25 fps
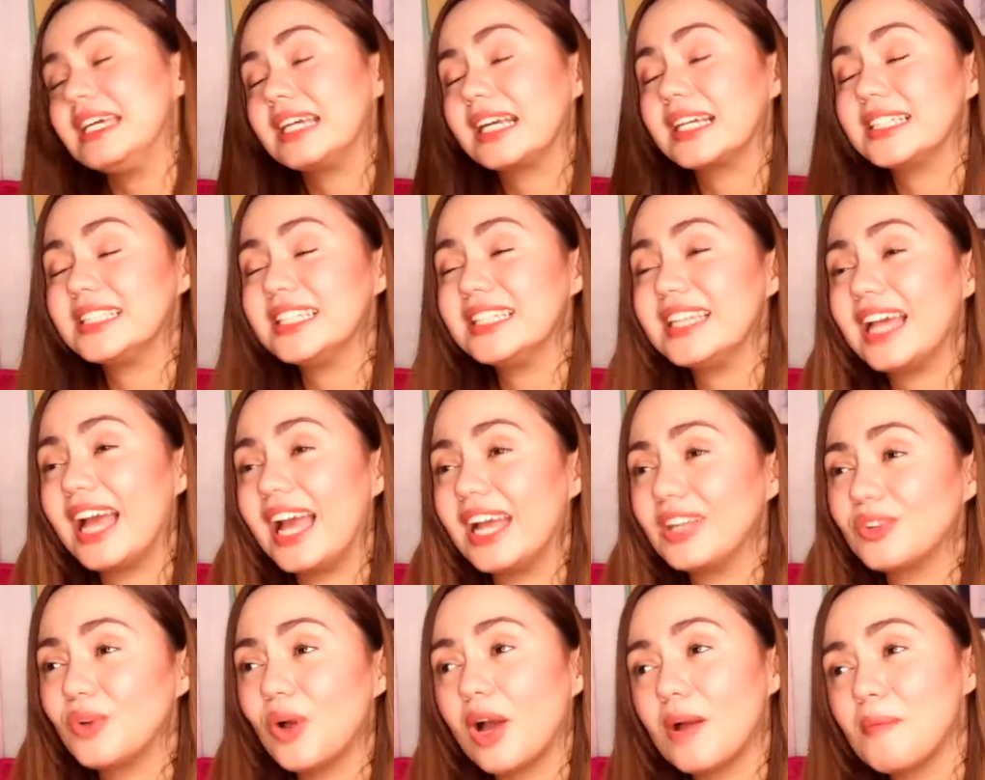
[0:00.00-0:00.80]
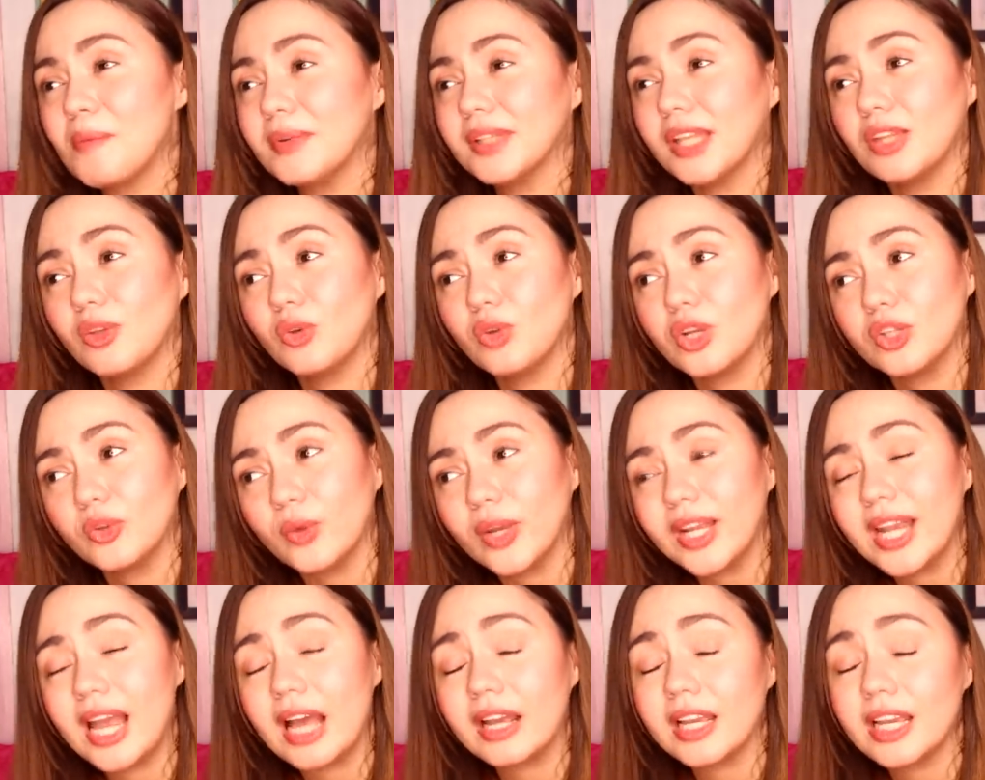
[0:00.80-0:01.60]
Kasi nga, itong kapatid ko na
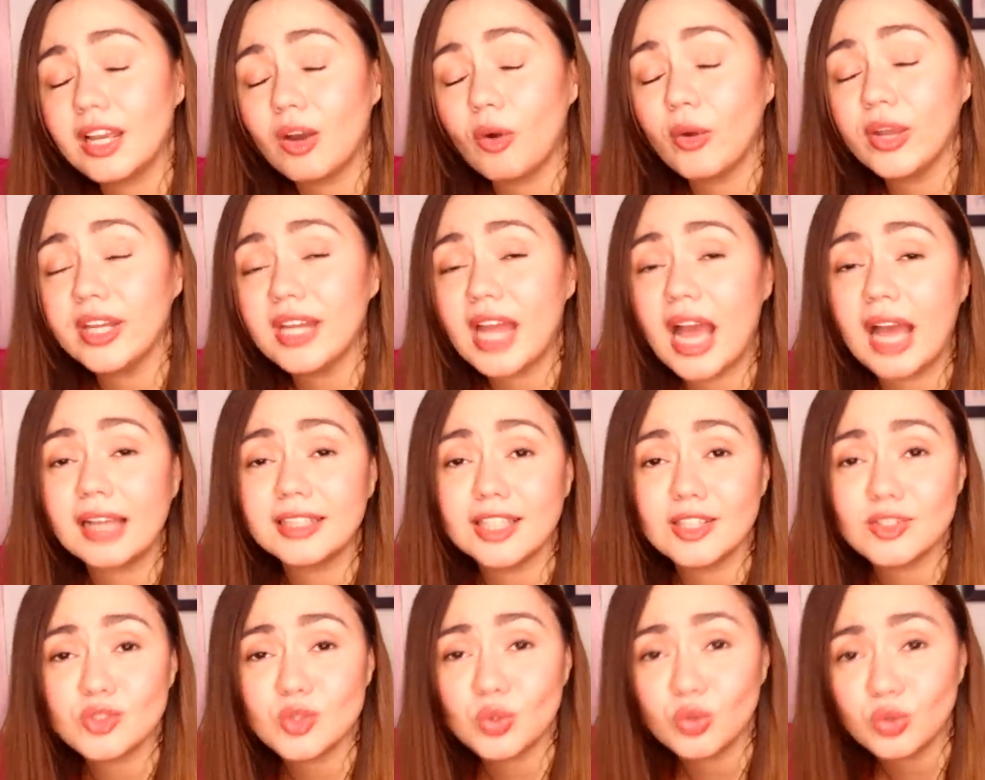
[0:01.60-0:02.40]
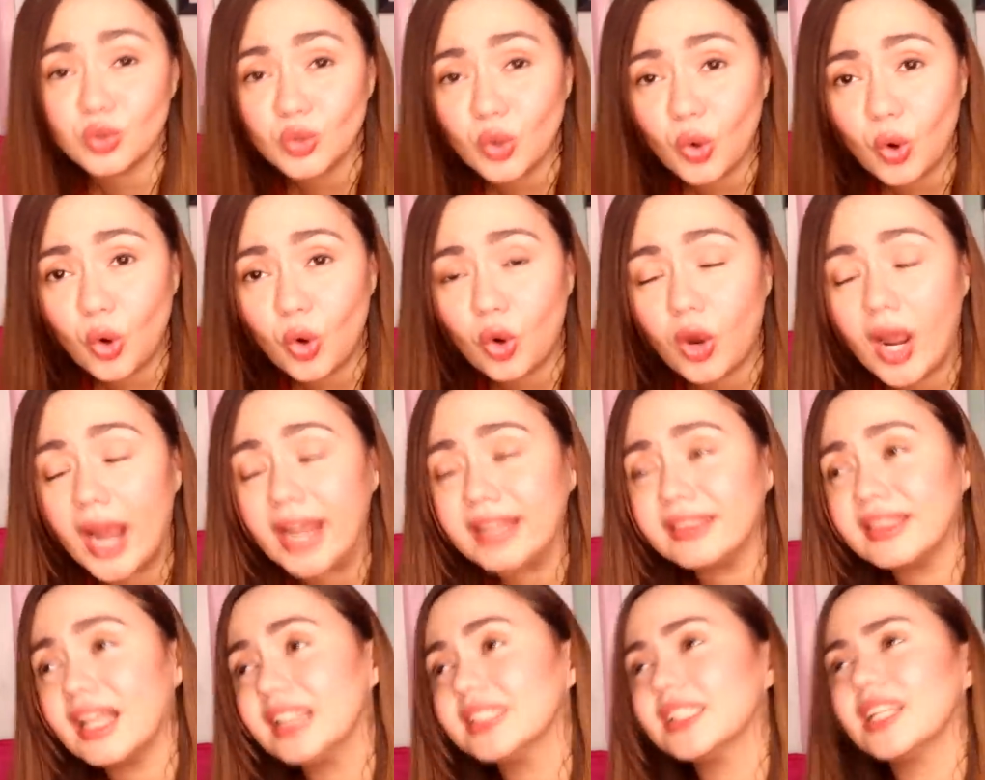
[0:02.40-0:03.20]
to ay lagi ako hinahatid sundo.
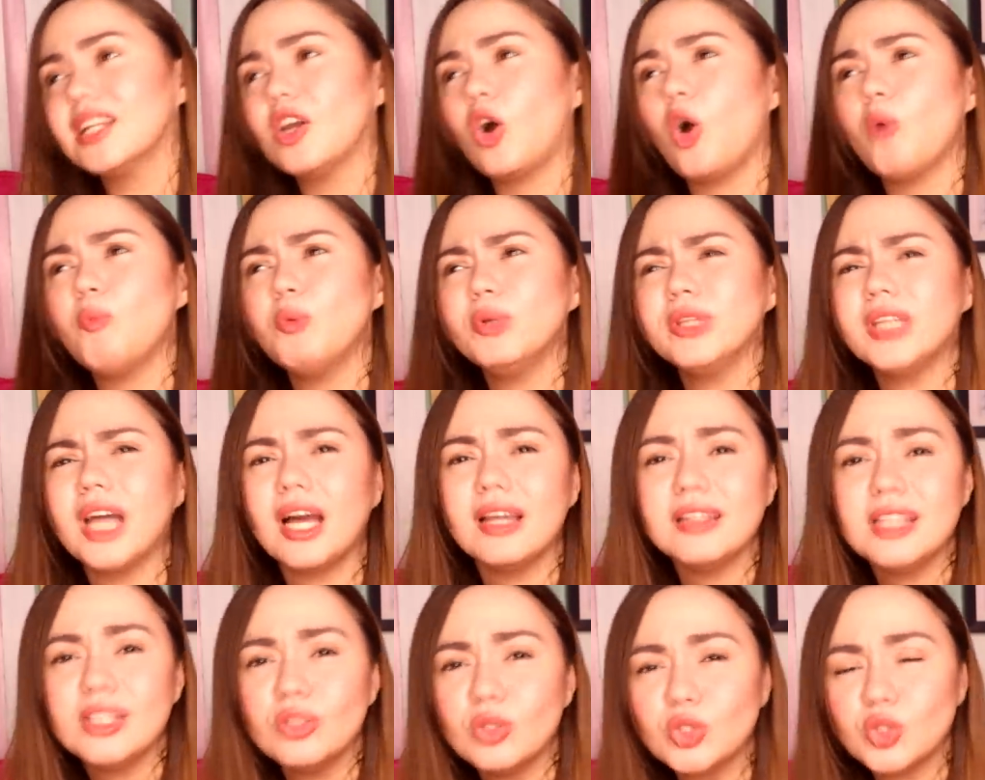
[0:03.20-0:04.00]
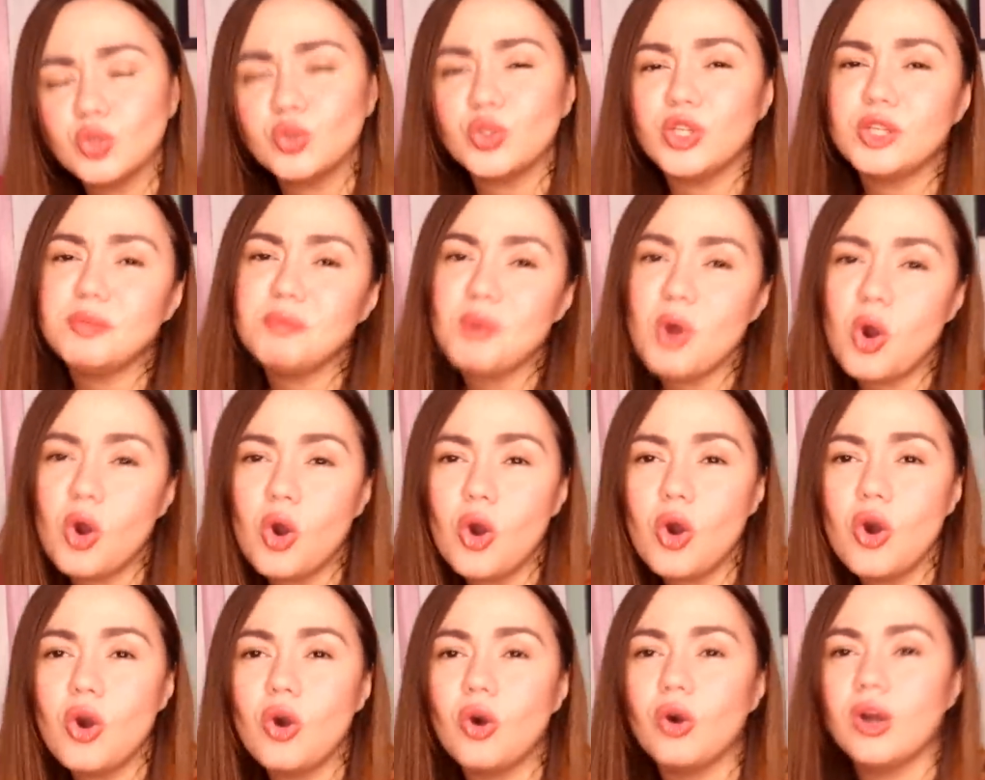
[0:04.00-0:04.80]
Kahit nasan ako, punta ka dito, sunduin mo
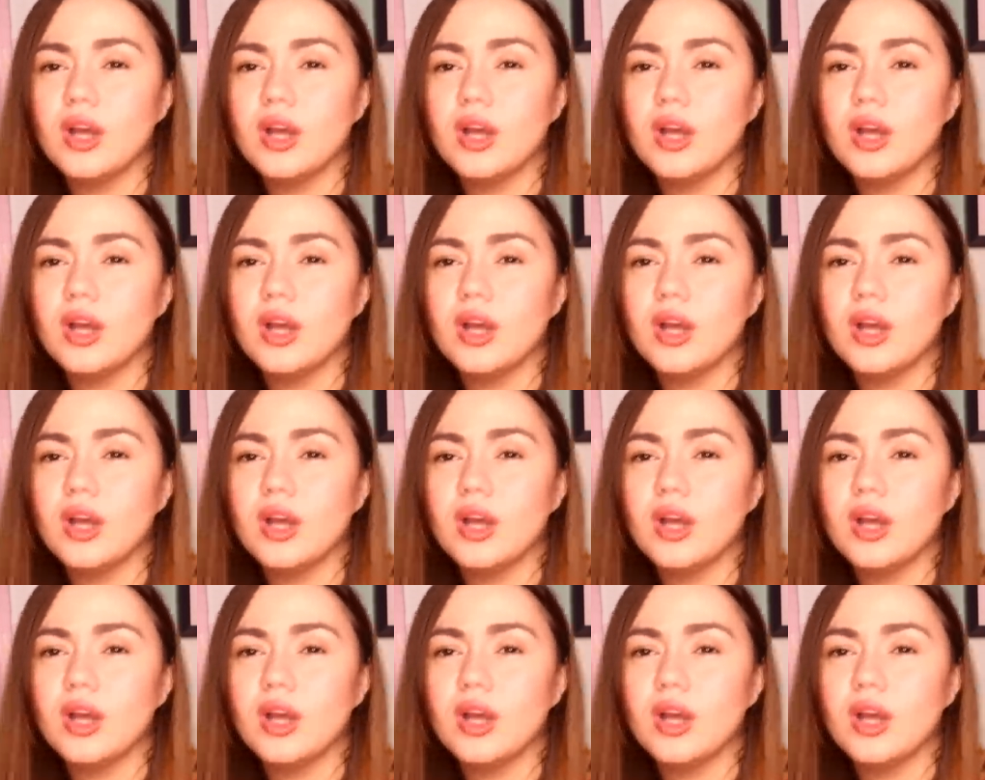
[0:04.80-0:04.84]
ako.